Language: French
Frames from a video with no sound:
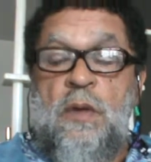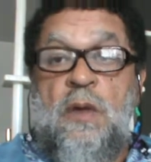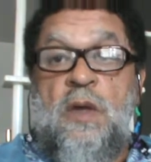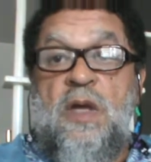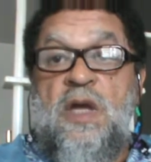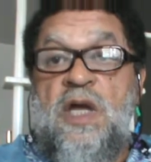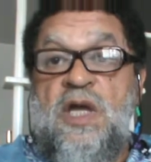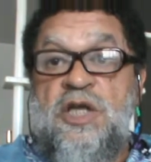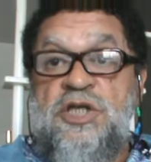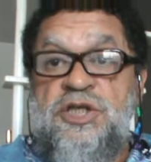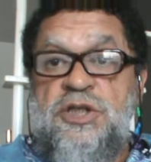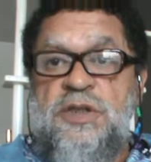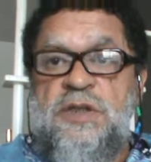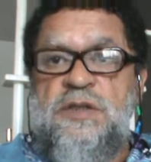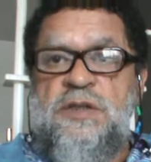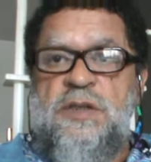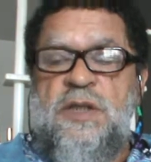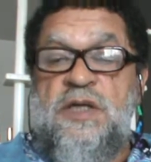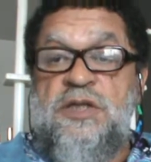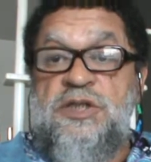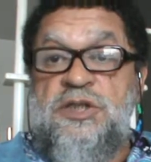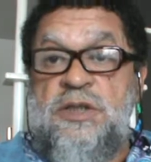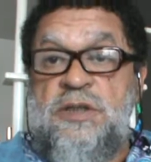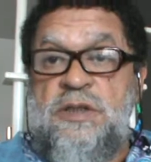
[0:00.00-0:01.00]
réagissent,
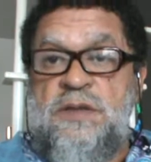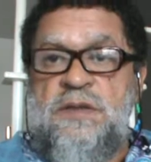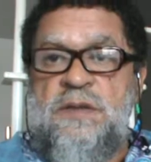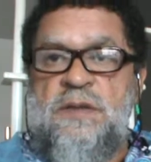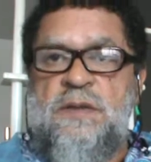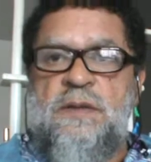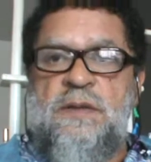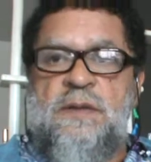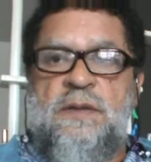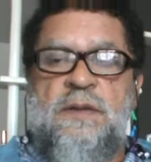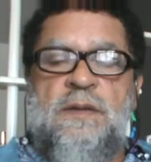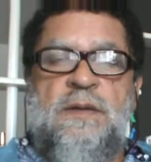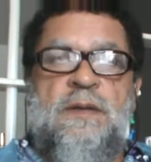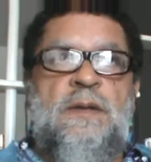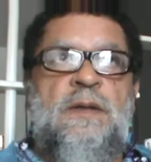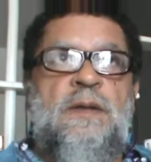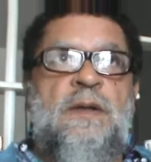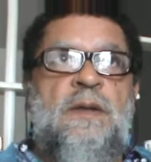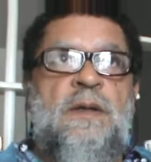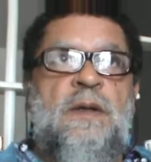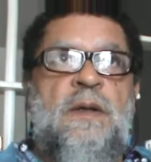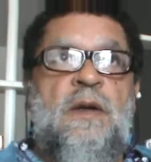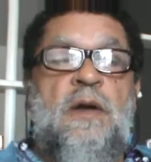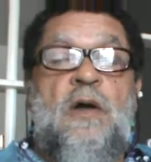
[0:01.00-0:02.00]
agissent
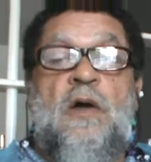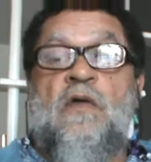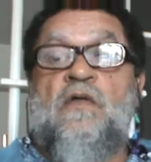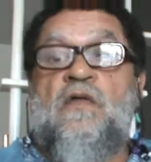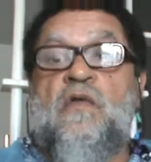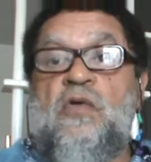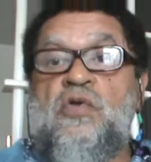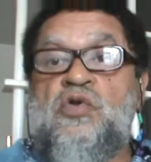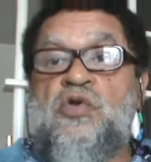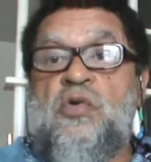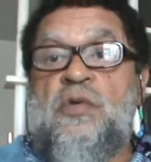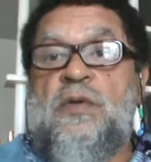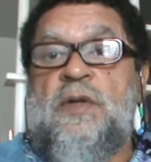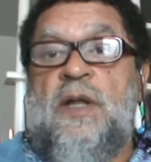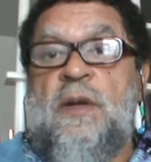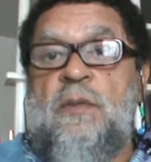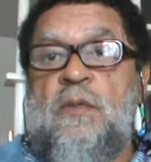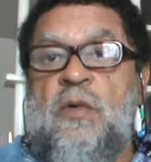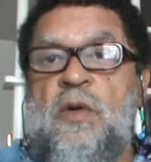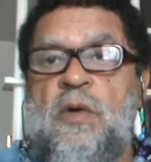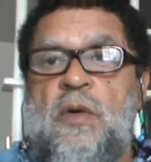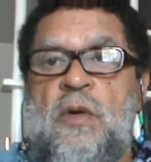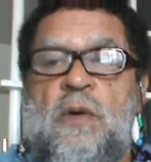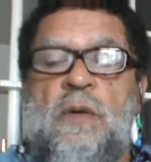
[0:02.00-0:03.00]
en fonction de la
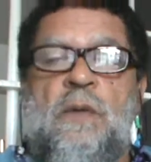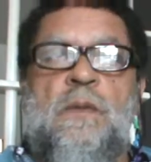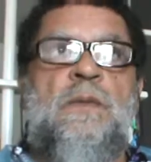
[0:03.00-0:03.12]
mort.